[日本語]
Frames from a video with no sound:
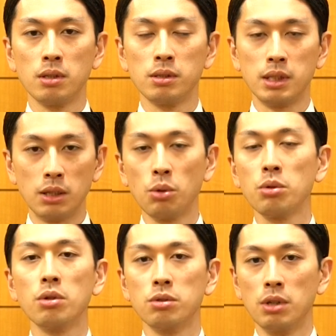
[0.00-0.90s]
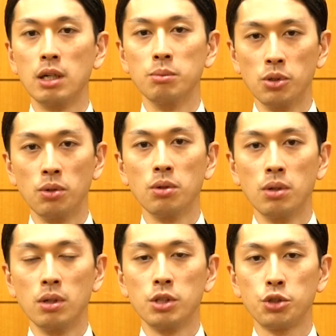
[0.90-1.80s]
説得力のあるもの
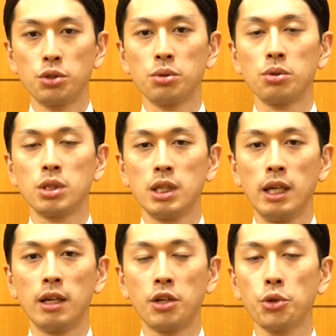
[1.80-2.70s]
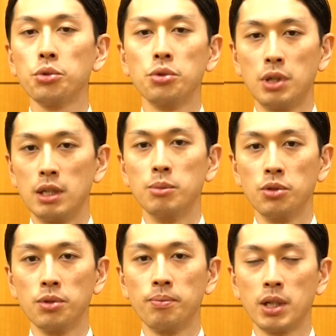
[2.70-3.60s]
主張として強度のあるも
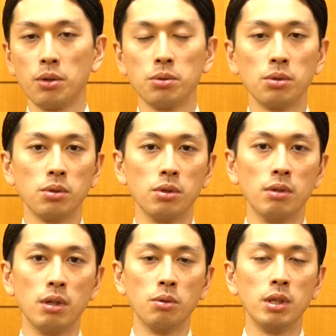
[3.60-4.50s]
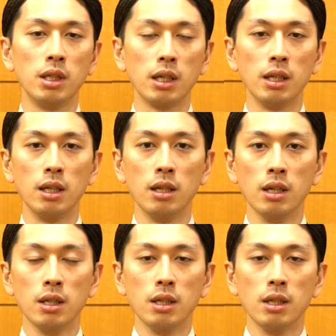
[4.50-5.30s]
の、まあ、強度という論理的に